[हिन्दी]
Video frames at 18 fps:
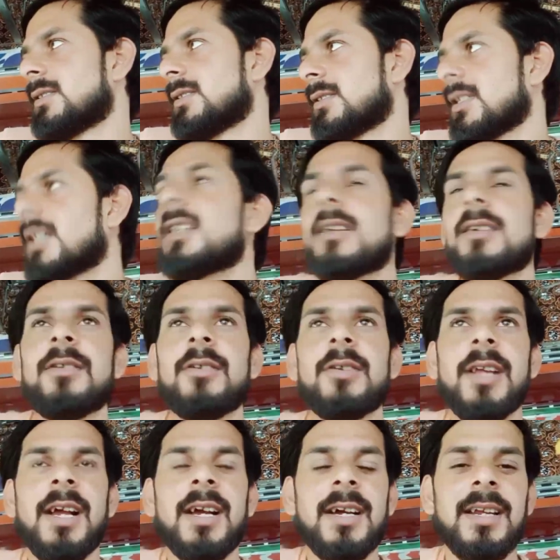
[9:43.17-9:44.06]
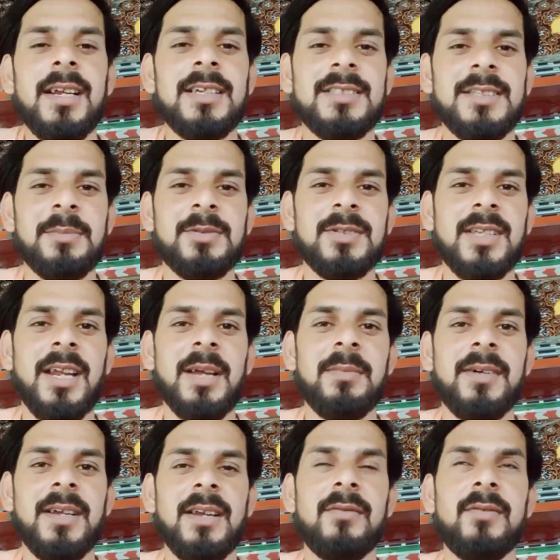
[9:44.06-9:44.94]
चैनल को क्या करना है
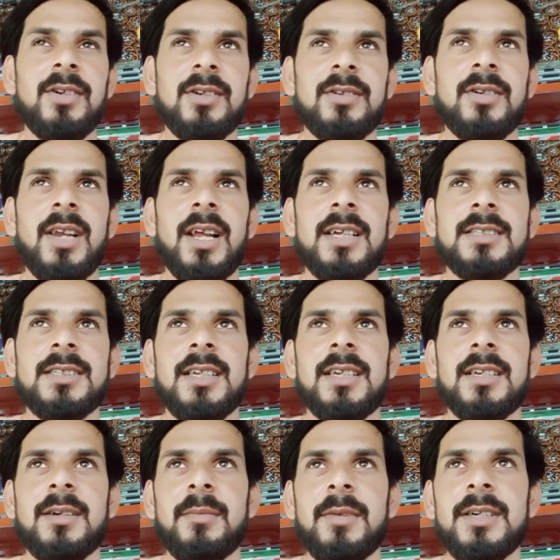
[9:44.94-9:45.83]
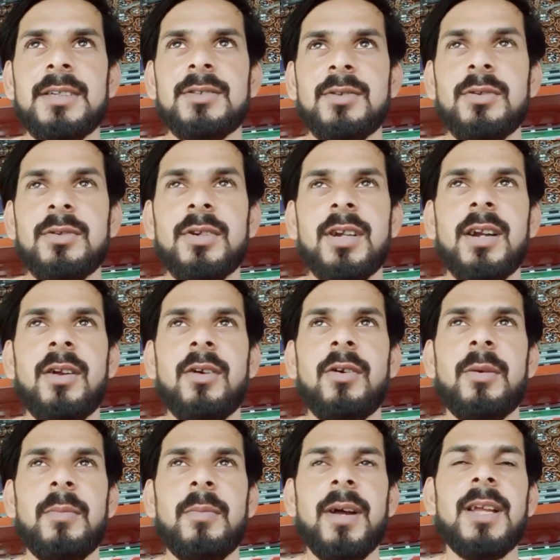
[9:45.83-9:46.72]
सब्सक्राइब करना वीडियो को लाइक शेयर कमेंट ज़रूर करना
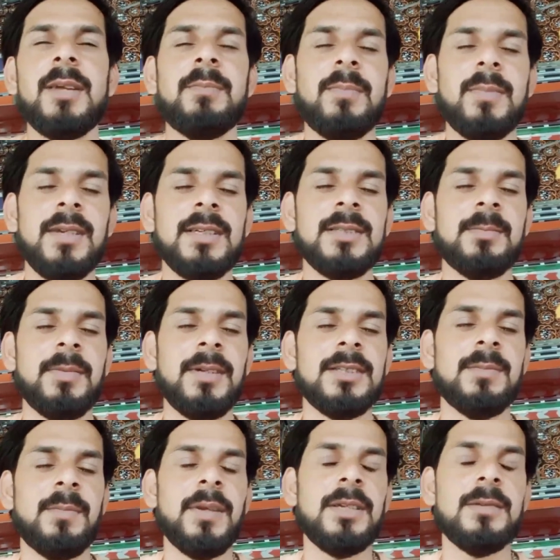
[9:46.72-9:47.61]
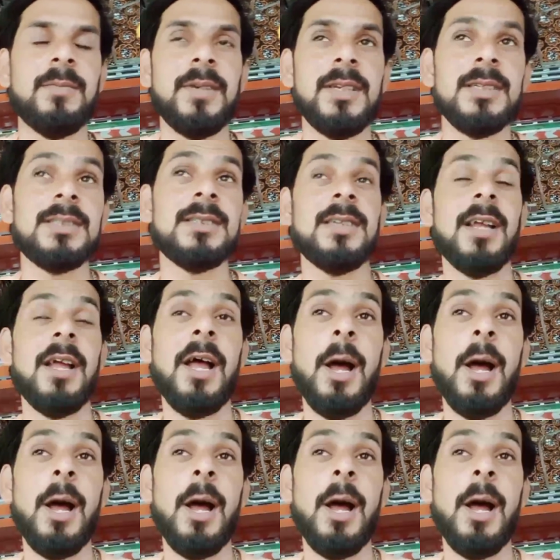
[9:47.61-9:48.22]
और भाई प्लीज़ प्लीज़ प्लीज़ प्लीज़